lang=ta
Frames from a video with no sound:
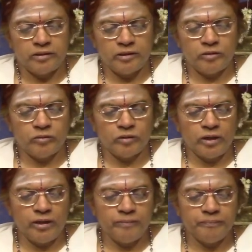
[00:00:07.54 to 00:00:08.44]

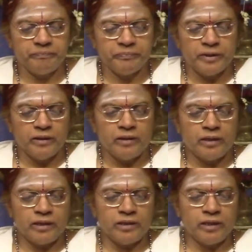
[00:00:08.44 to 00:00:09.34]
திருக்குறள்
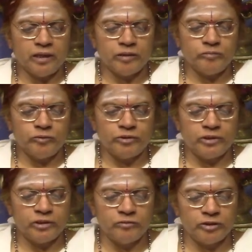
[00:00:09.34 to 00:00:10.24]
அதிகாரம்
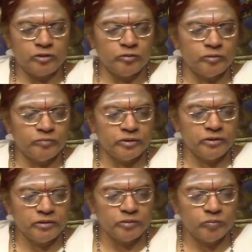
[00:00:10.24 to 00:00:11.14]
நூற்றி இருபத்தி ஒன்பது
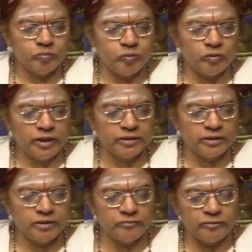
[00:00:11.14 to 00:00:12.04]

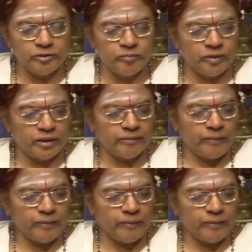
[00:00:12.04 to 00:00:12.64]
புணர்ச்சி விதும்பல்